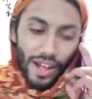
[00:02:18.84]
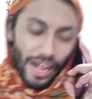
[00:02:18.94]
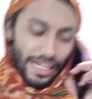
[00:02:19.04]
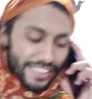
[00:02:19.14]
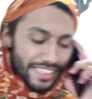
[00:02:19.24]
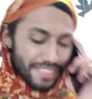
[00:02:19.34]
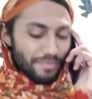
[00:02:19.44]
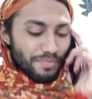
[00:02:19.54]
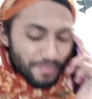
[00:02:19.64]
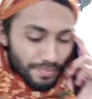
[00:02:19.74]
हाँ जी
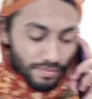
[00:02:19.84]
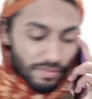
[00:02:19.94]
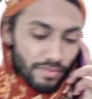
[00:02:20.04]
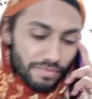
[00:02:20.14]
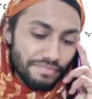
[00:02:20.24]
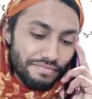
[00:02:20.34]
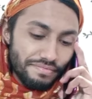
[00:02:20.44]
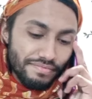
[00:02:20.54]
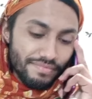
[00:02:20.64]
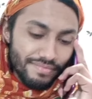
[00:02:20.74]
हम्म।
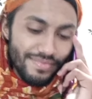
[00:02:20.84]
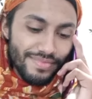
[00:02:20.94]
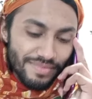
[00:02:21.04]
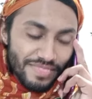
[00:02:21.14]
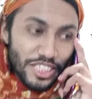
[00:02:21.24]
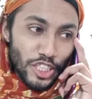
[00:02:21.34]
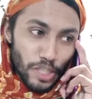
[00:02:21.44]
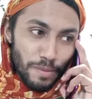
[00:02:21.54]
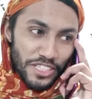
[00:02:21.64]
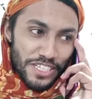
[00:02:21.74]

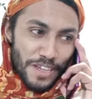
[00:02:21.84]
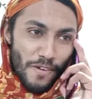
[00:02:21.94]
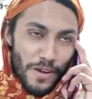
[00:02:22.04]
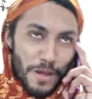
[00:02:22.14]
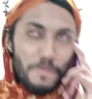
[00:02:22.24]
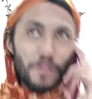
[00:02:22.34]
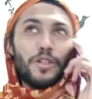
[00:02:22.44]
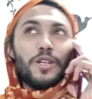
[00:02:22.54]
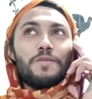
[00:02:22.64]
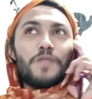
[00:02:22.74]
सीटी बजी ना
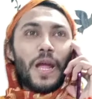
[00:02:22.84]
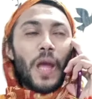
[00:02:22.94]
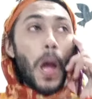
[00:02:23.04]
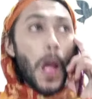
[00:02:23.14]
सीटी बजाई